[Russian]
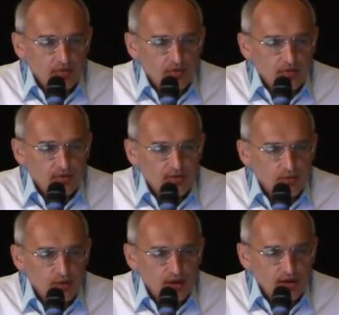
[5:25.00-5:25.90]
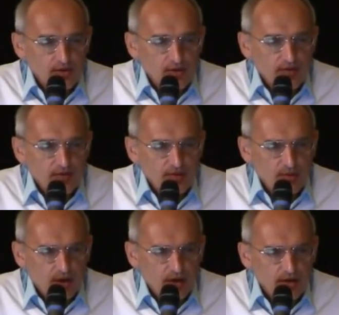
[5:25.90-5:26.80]
такой смотрит на меня
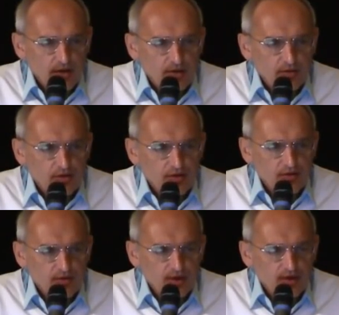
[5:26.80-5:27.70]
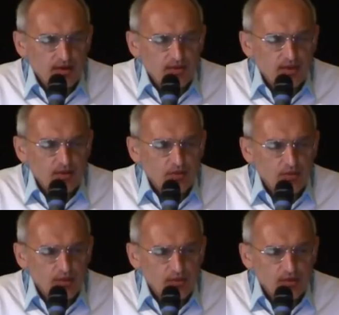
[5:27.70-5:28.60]
внимательно, очень внимательно,
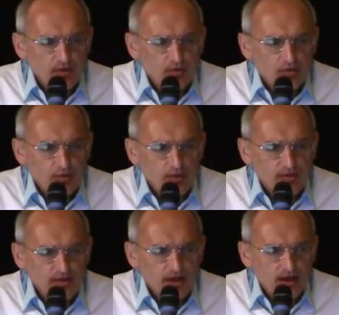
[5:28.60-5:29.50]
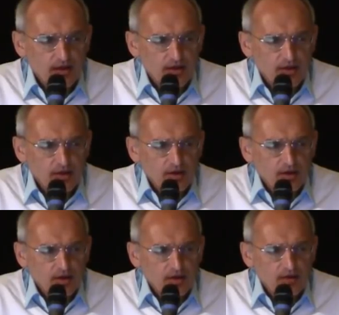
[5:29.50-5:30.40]
по-добрым, такой добрый взгляд,
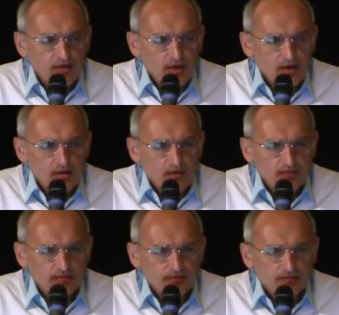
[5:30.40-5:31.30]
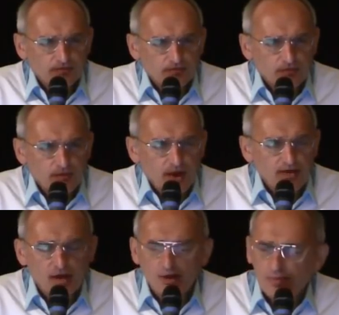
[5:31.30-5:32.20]
и говорит, а
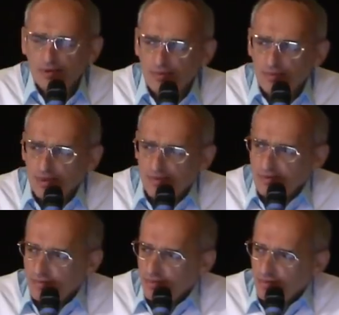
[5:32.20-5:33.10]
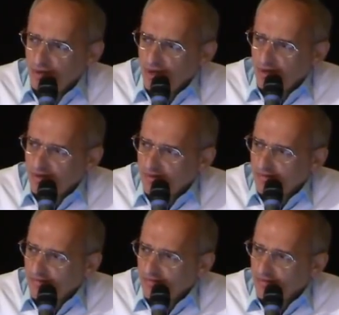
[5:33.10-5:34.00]
знаешь, почему у тебя все получается?
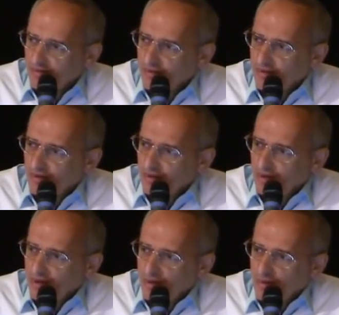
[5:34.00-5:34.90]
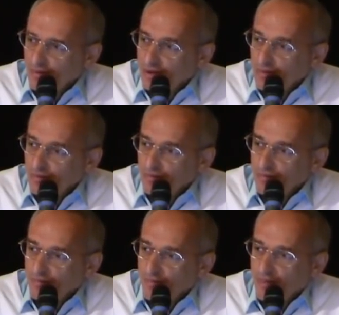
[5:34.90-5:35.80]
Я говорю, почему?
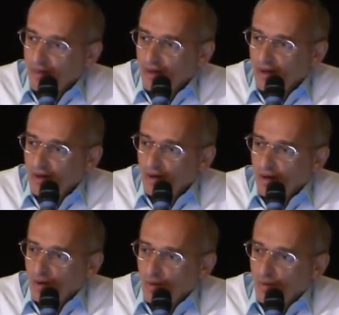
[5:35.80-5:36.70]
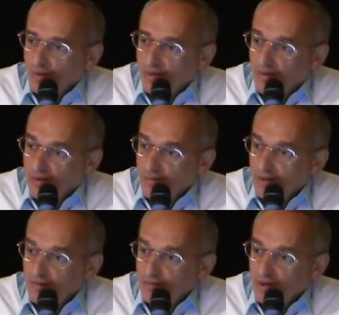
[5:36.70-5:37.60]
Он говорит,
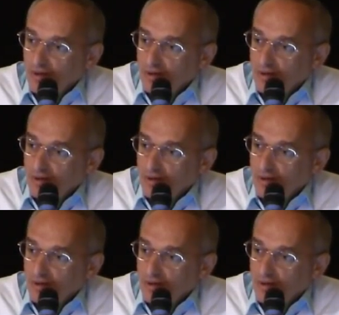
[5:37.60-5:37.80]
потому что